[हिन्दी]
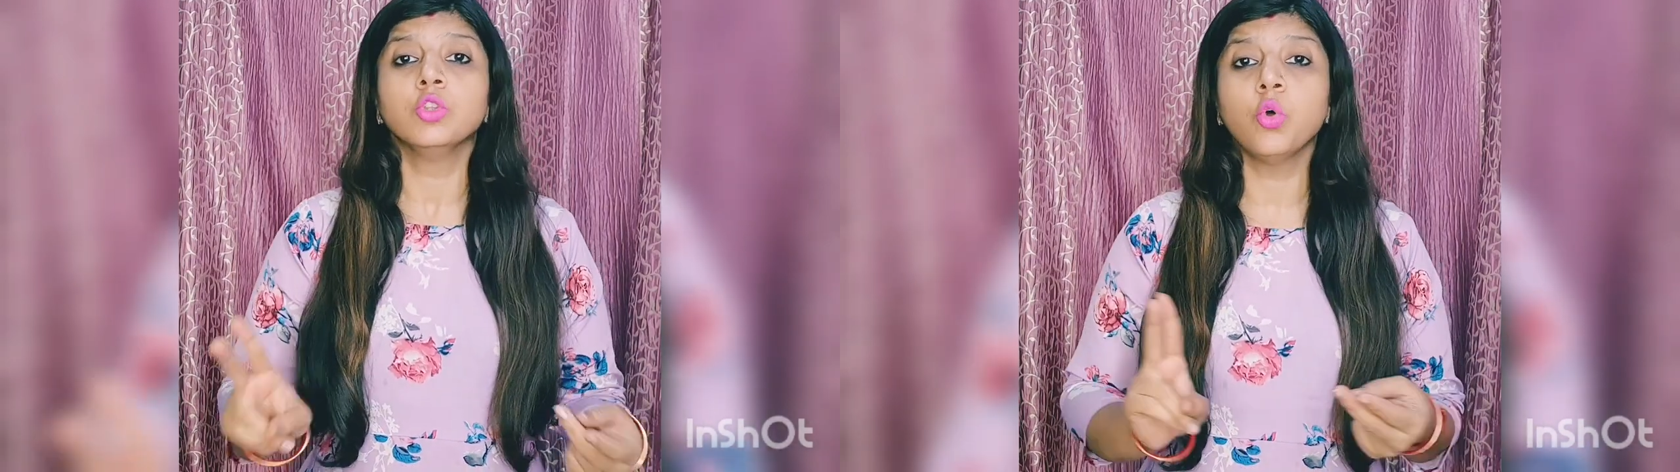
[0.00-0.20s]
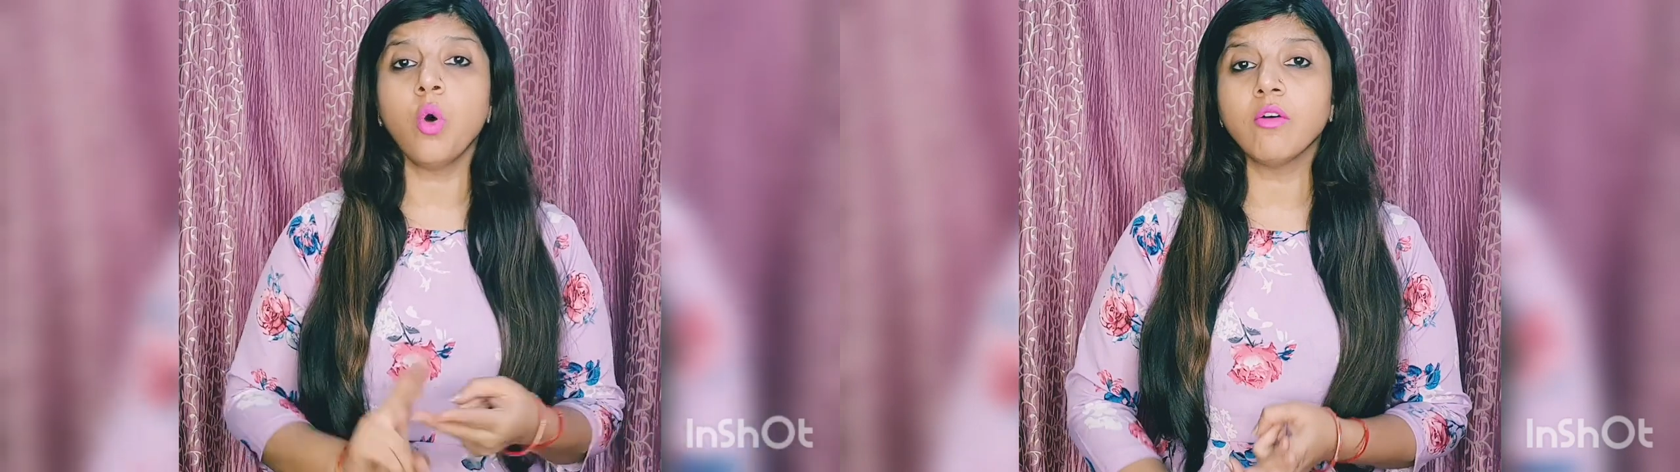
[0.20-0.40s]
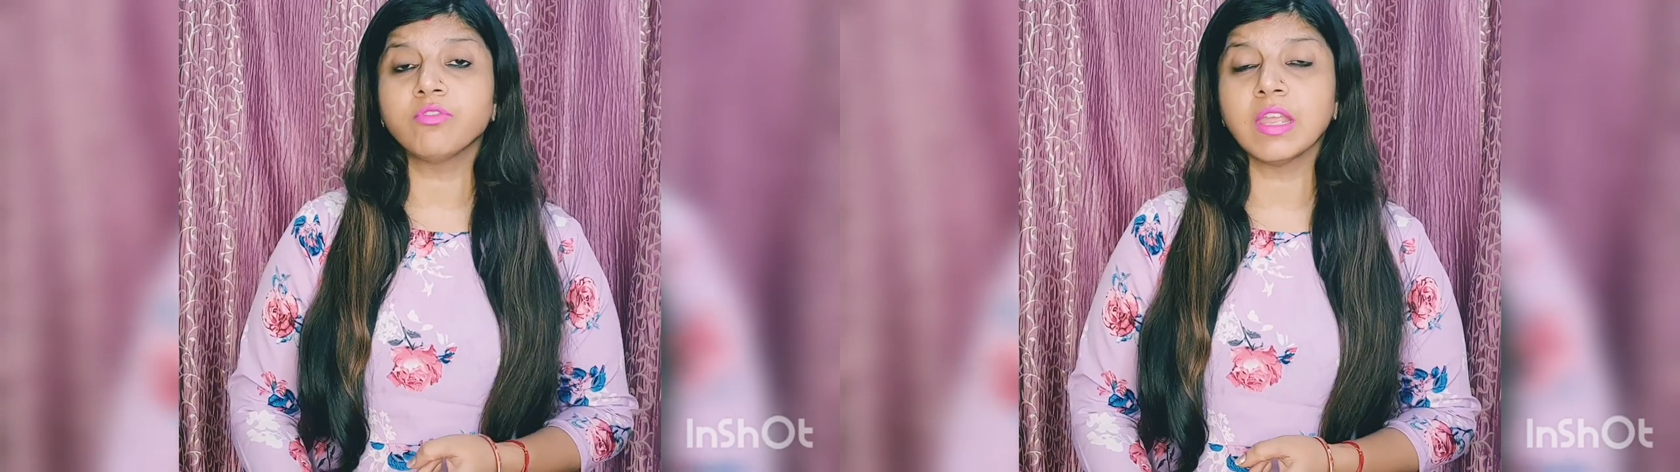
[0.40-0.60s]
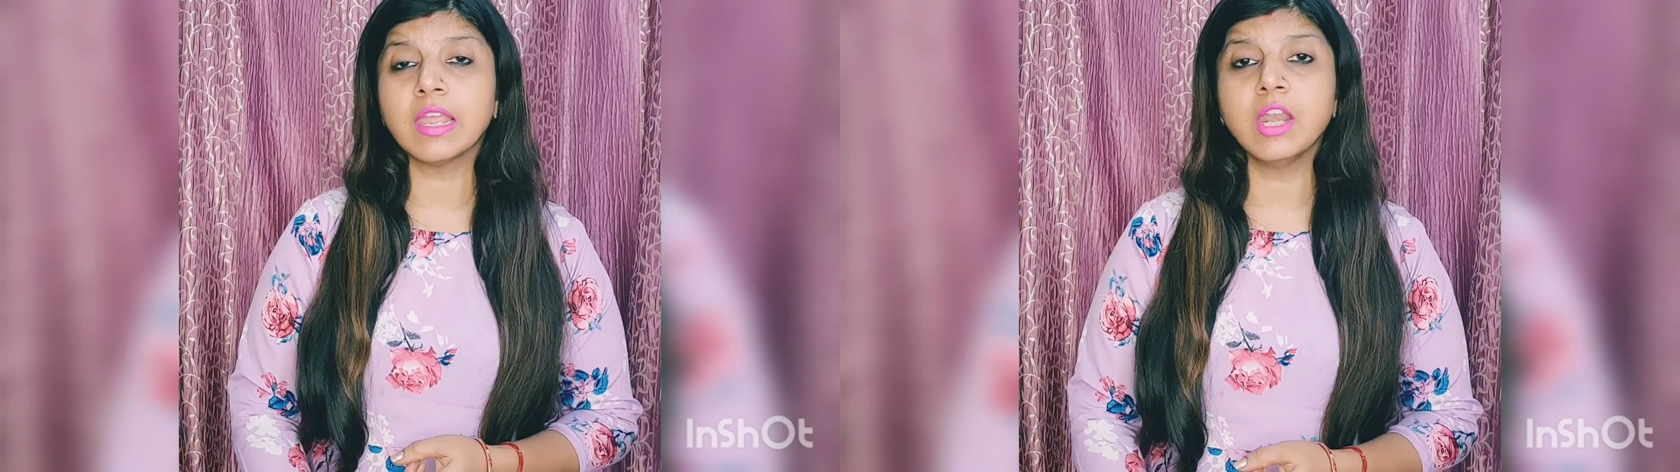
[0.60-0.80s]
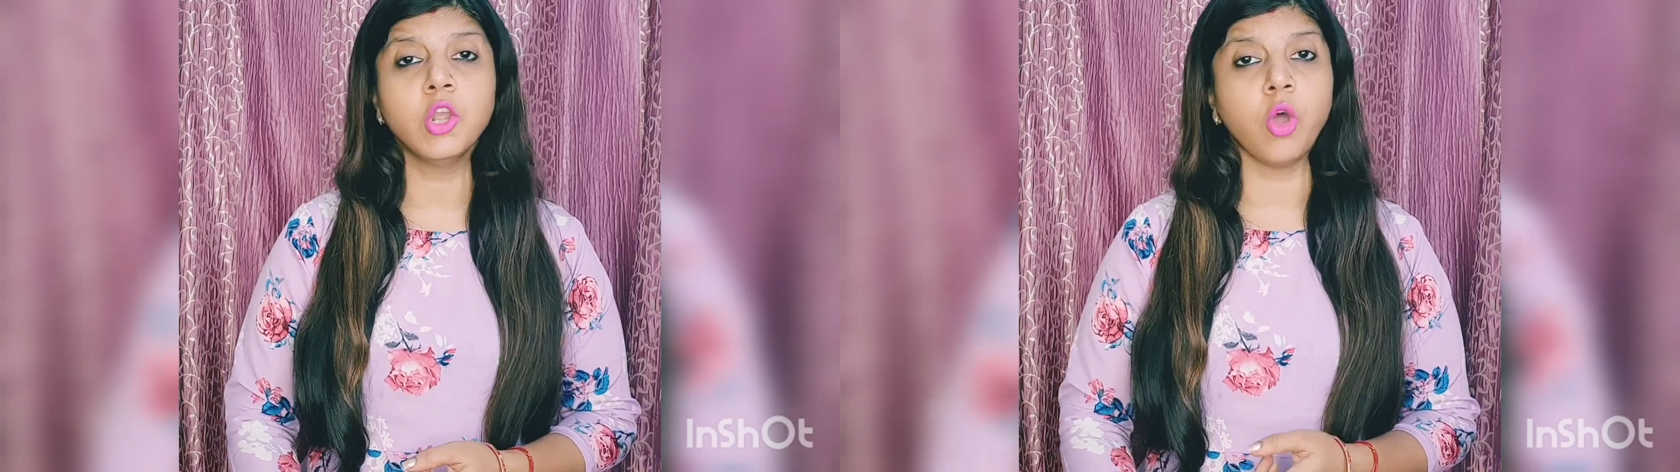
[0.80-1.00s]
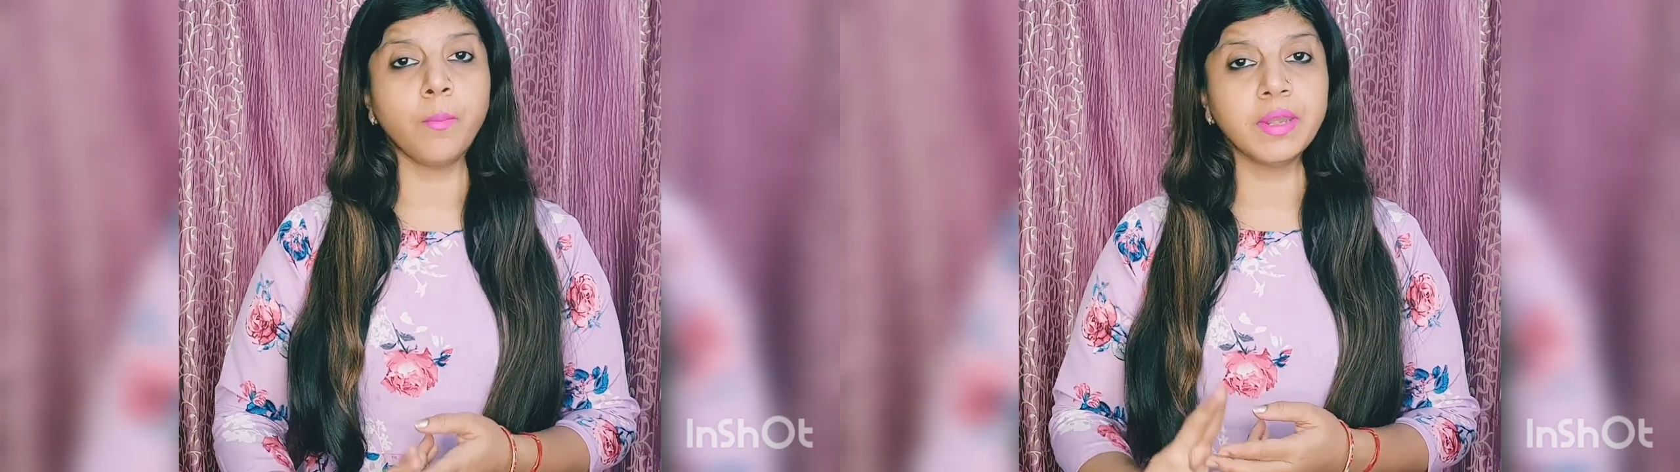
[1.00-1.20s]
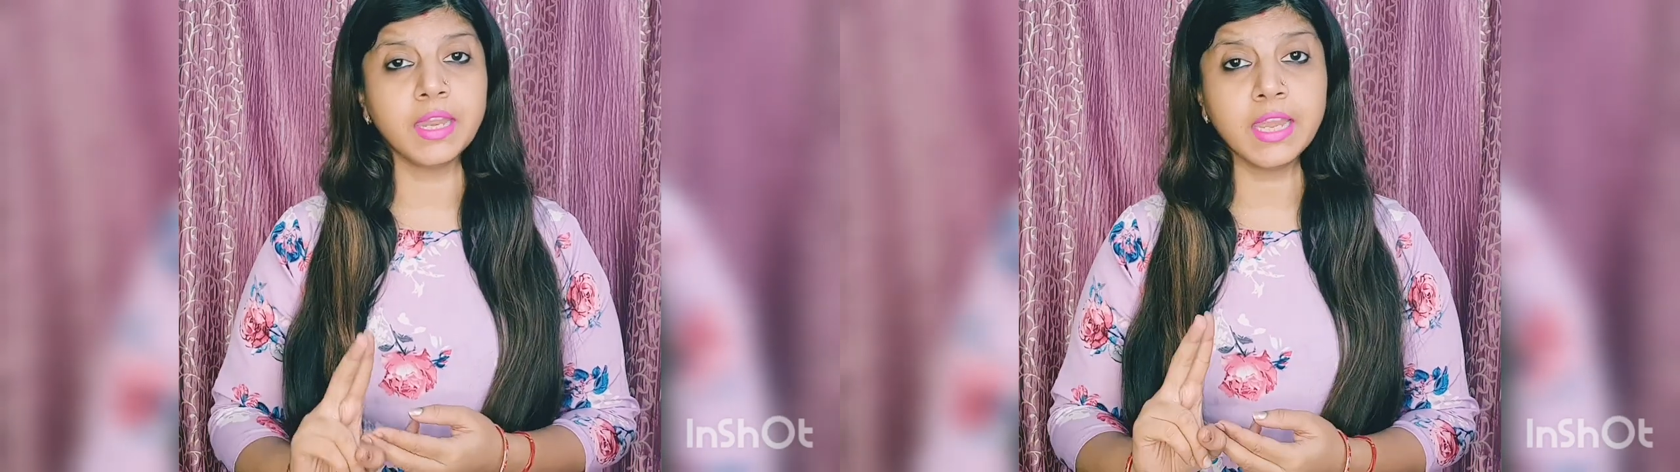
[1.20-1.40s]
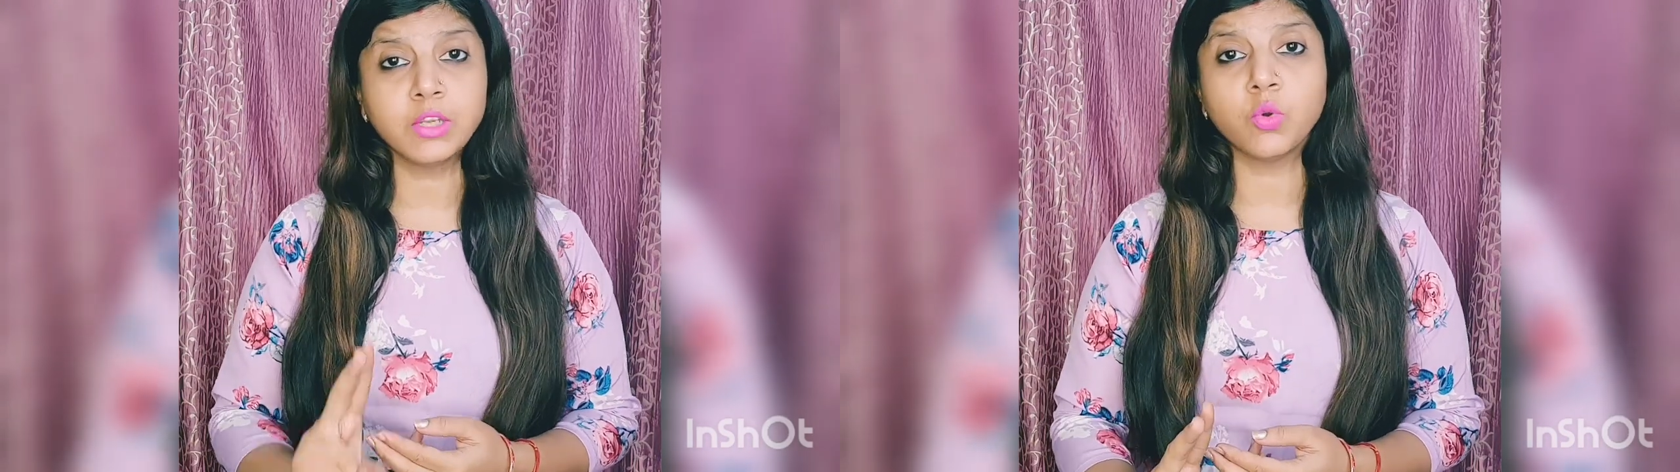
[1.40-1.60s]
दो हफ्ते के लिए
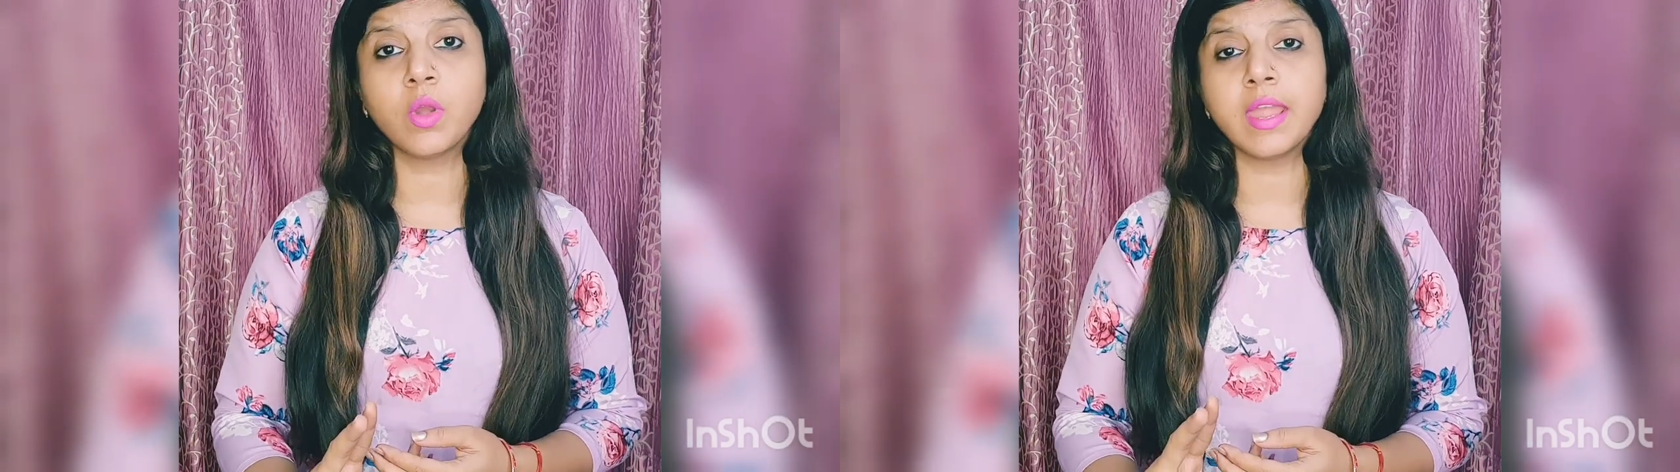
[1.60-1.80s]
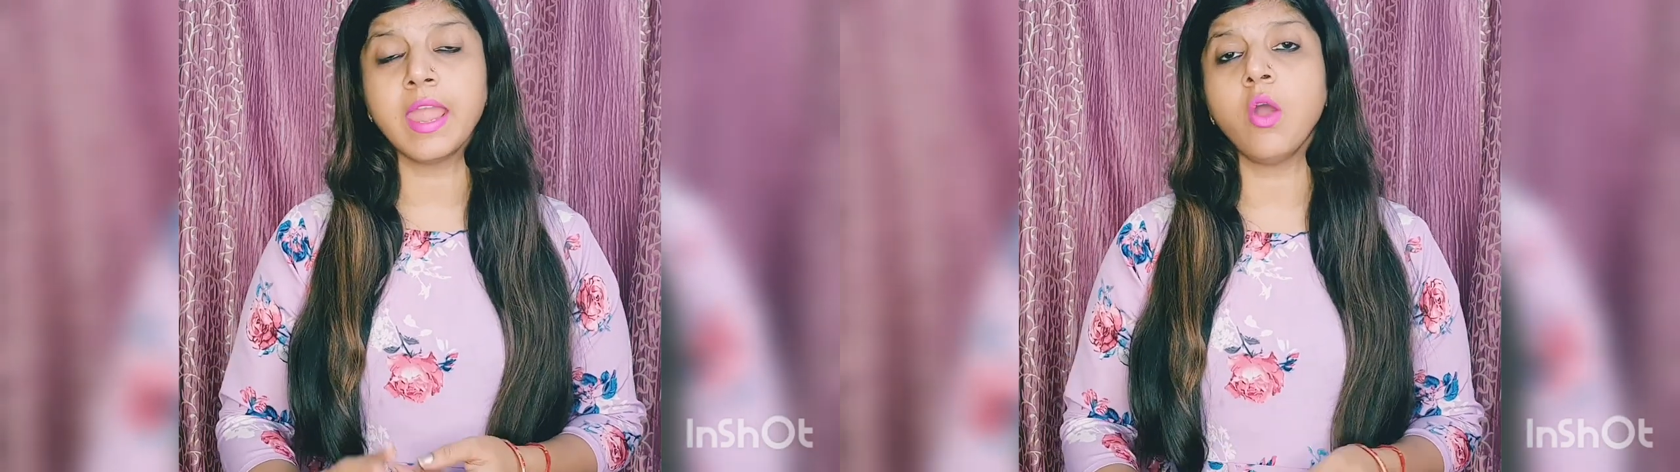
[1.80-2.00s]
नॉमिनेट हो गए